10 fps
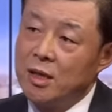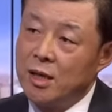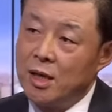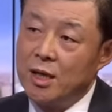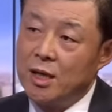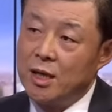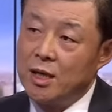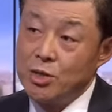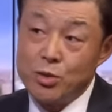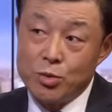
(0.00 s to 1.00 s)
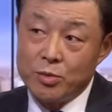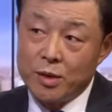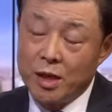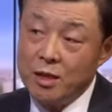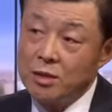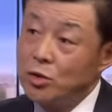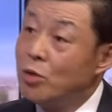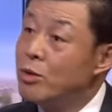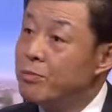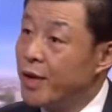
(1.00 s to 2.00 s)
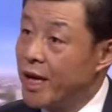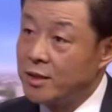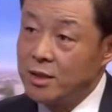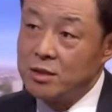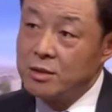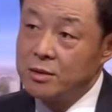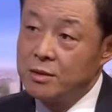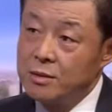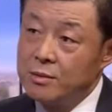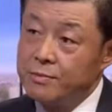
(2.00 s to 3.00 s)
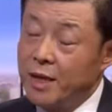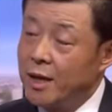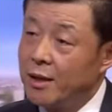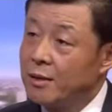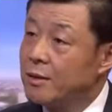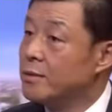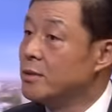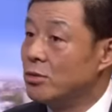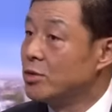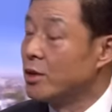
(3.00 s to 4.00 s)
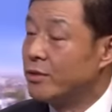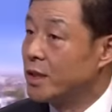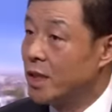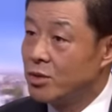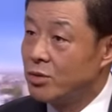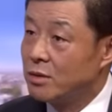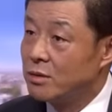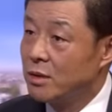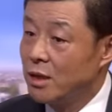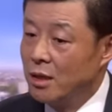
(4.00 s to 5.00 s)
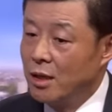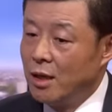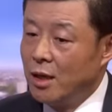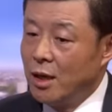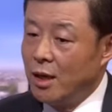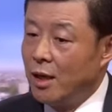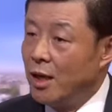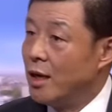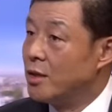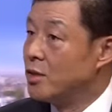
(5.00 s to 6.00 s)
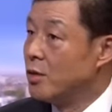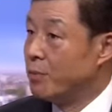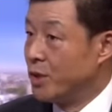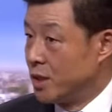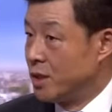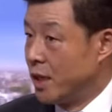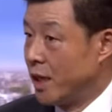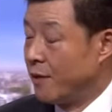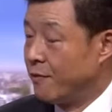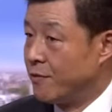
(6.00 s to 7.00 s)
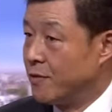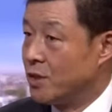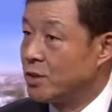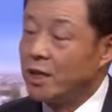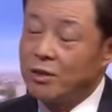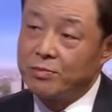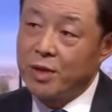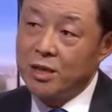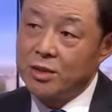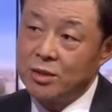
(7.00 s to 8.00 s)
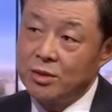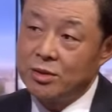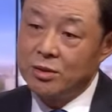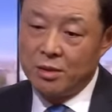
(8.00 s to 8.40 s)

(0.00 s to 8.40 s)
Điều đầu tiên là vùng nhận dạng phòng không chỉ là thủ tục bình thường đối với một vài quốc gia anh Quốc cũng có, Hoa Kỳ cũng từng có.